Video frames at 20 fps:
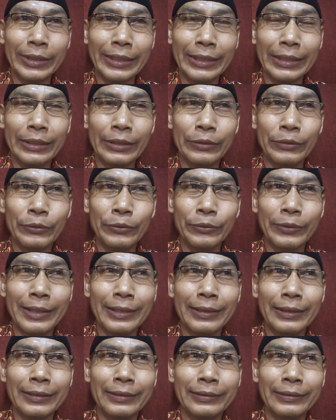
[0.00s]
oleh
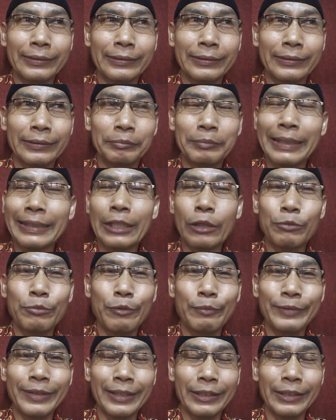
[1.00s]
orang pada
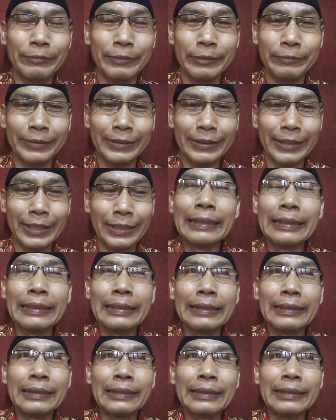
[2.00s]
umumnya teman-teman
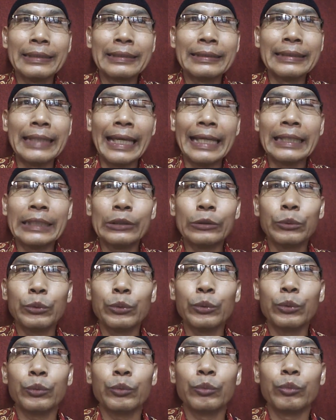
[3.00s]

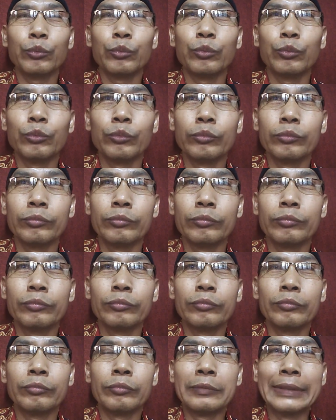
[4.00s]
yaitu
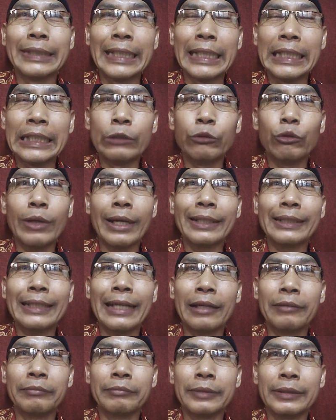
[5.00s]
di lingkungan
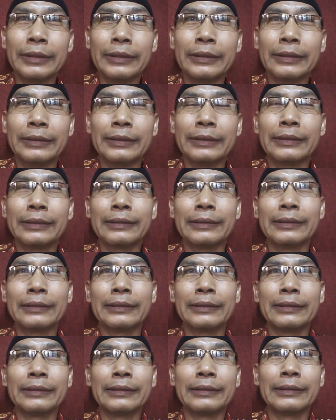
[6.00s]
kami
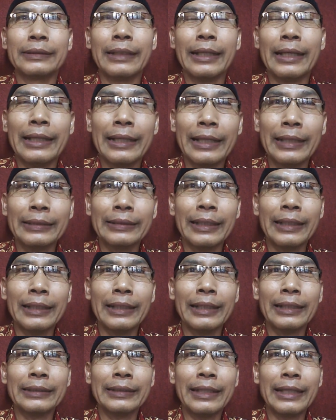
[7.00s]

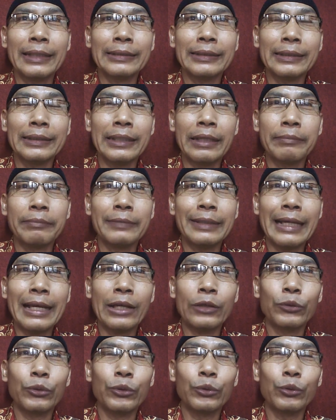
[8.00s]
rata-rata setiap
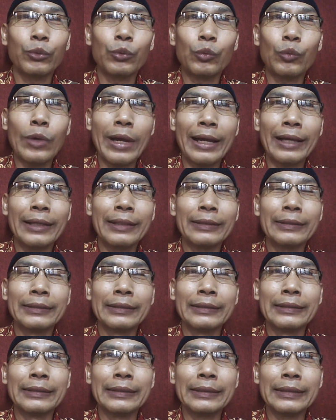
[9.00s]
naruh uang
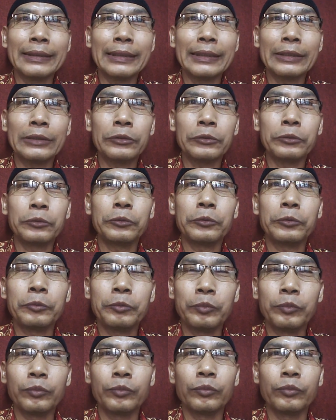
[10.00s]
itu